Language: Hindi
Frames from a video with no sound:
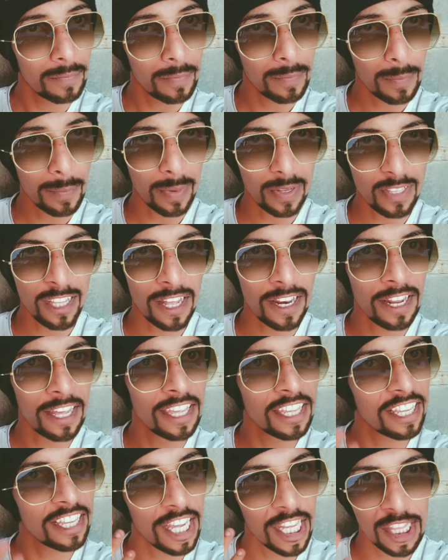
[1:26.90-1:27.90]
पता
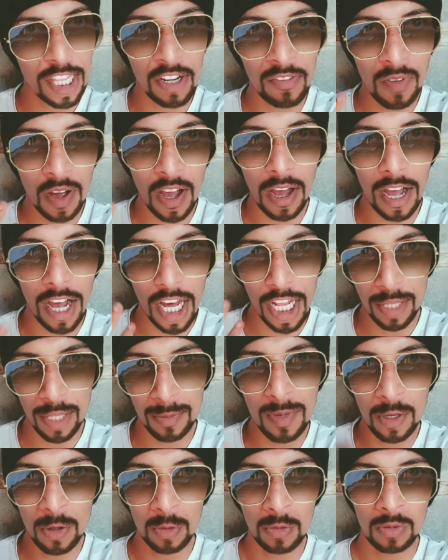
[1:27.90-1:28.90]
नहीं कितना
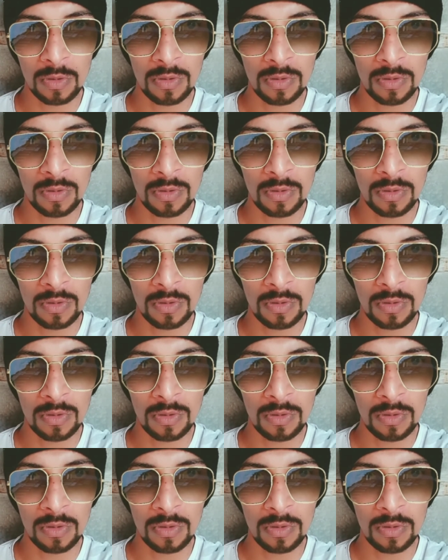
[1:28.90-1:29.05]
आदमी हूँ